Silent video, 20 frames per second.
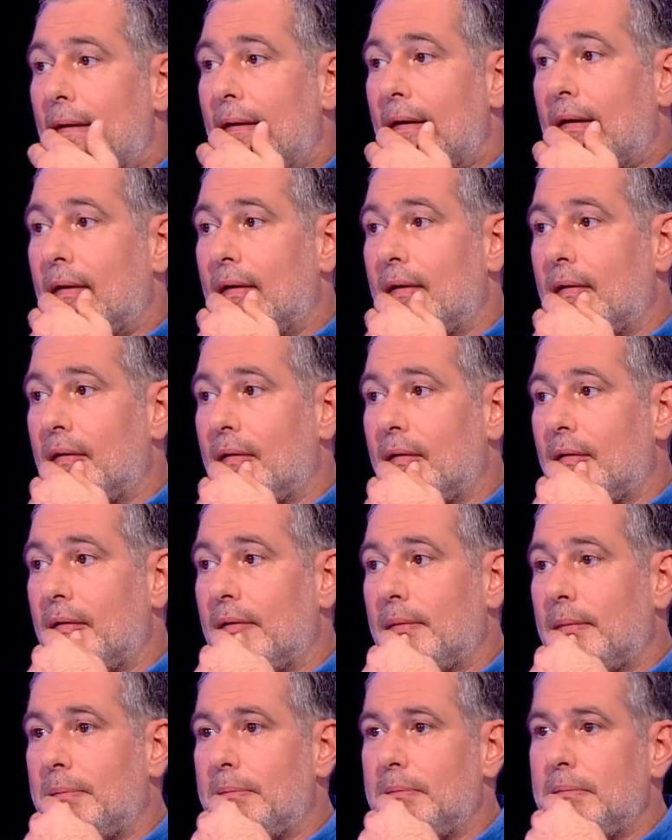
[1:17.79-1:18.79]

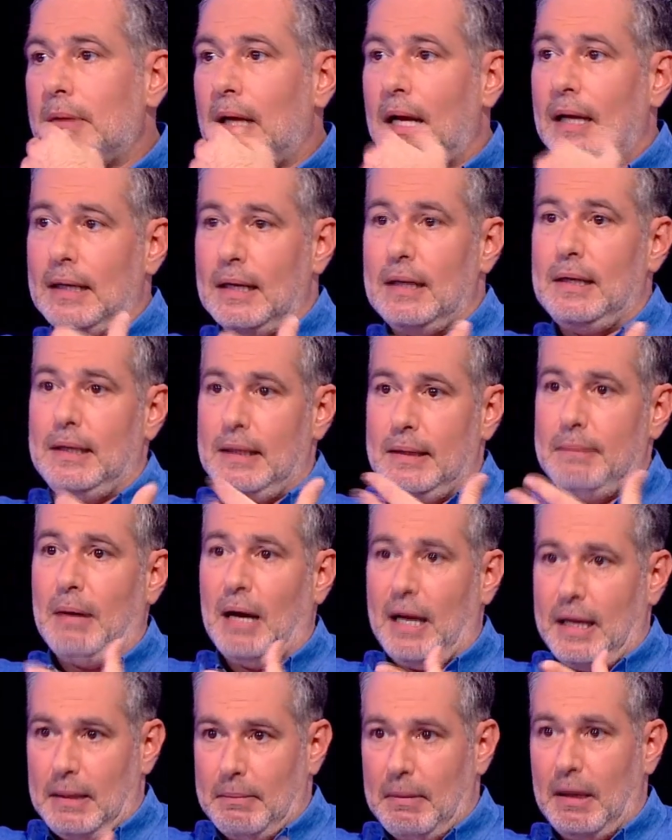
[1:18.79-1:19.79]
أه انا اللي
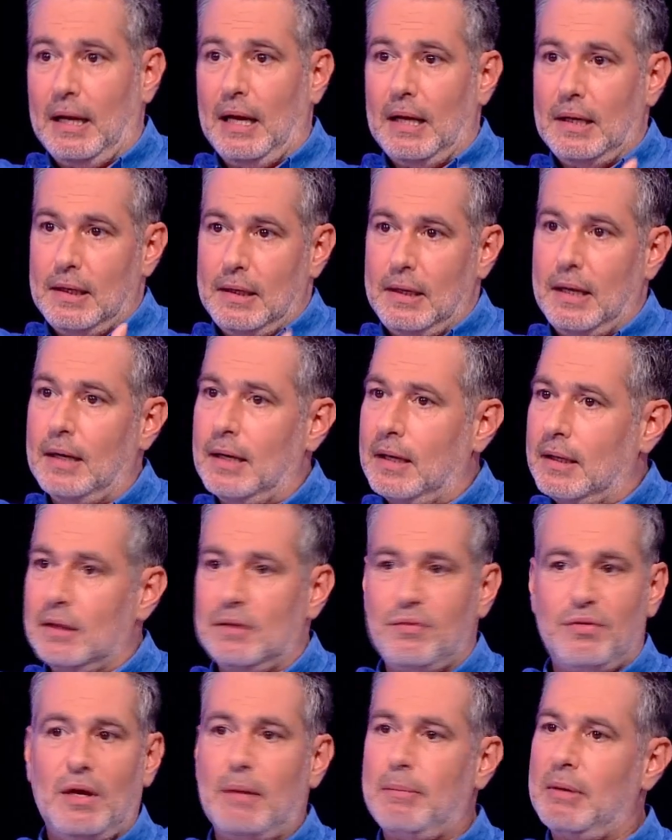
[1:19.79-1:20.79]
معي المرحله اللي انا
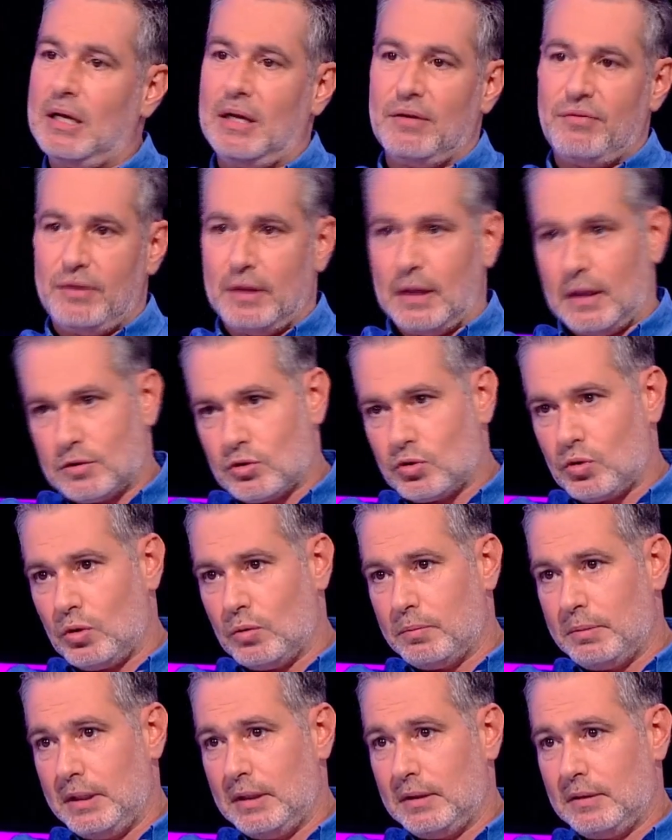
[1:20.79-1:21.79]
كنت فيها ما كان فيها
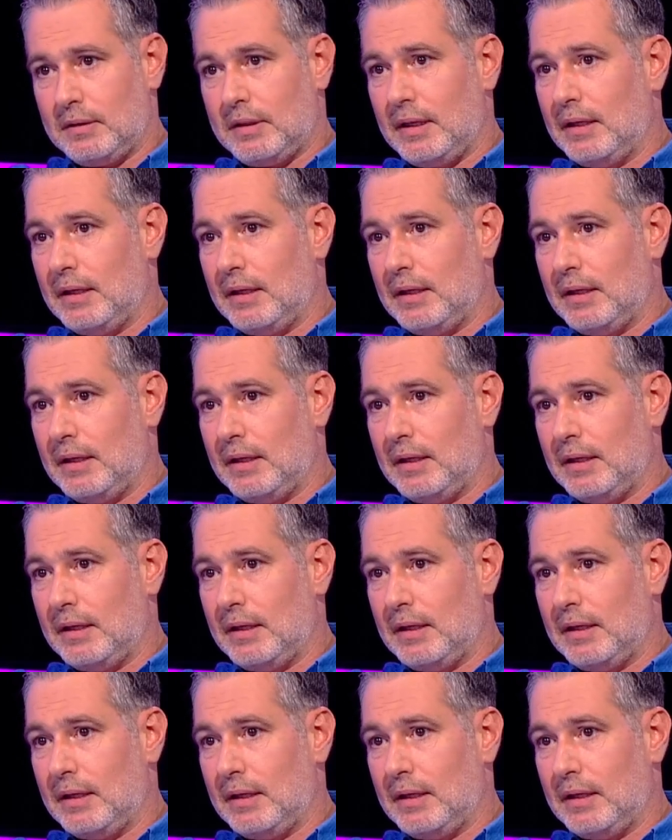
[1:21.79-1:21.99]
صعوبات